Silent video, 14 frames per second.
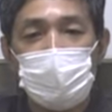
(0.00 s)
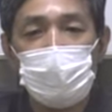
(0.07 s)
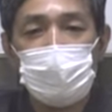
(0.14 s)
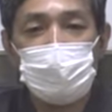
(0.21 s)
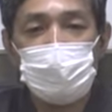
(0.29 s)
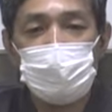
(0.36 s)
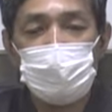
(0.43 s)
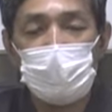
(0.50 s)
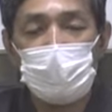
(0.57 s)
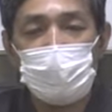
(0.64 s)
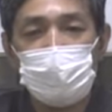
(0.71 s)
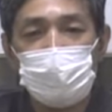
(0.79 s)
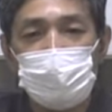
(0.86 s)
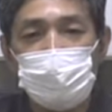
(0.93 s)
まあ、ですか
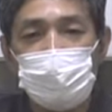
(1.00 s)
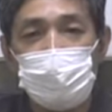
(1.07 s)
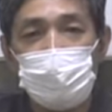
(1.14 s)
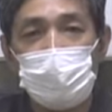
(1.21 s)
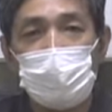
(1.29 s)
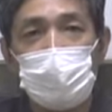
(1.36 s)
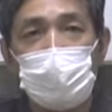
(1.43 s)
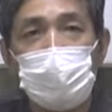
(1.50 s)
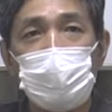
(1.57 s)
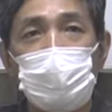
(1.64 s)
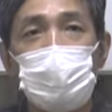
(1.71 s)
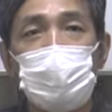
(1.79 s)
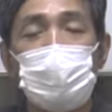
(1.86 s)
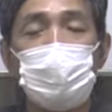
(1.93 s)
らヒンドゥー
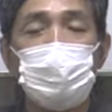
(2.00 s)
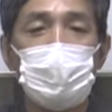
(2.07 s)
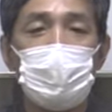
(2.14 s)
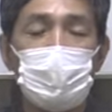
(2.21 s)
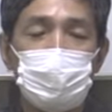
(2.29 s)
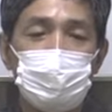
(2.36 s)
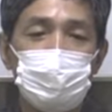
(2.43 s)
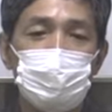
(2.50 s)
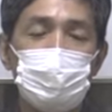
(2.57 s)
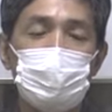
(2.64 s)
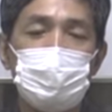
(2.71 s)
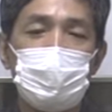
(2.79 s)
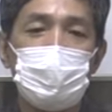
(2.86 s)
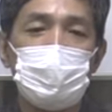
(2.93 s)
のまあ、修
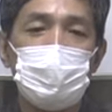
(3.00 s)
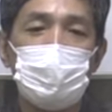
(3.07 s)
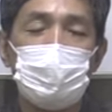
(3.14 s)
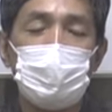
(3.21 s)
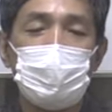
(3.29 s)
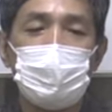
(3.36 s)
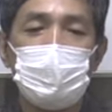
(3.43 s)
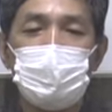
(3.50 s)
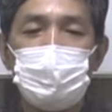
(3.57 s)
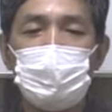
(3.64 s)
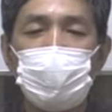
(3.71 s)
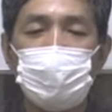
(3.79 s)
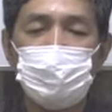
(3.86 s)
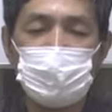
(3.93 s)
行者なんかは
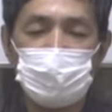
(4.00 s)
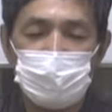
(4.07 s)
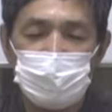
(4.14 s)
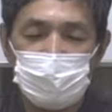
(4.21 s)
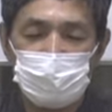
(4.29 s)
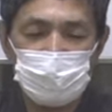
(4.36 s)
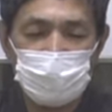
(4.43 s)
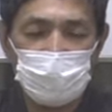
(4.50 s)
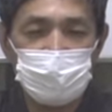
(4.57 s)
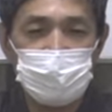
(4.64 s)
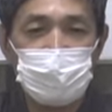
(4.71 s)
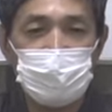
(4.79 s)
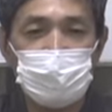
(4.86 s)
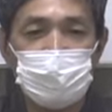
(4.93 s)
神以外
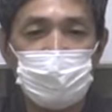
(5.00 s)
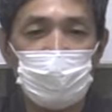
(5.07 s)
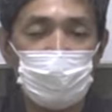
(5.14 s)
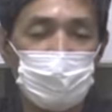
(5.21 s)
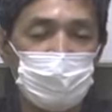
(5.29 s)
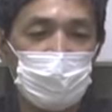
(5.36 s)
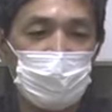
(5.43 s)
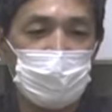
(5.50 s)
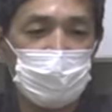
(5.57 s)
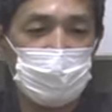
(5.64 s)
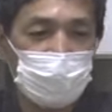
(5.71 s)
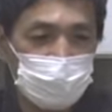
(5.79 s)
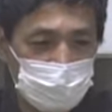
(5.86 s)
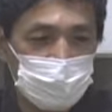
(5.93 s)
に何も
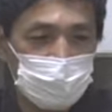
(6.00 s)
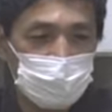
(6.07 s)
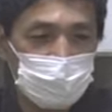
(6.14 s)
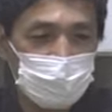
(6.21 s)
いらずっ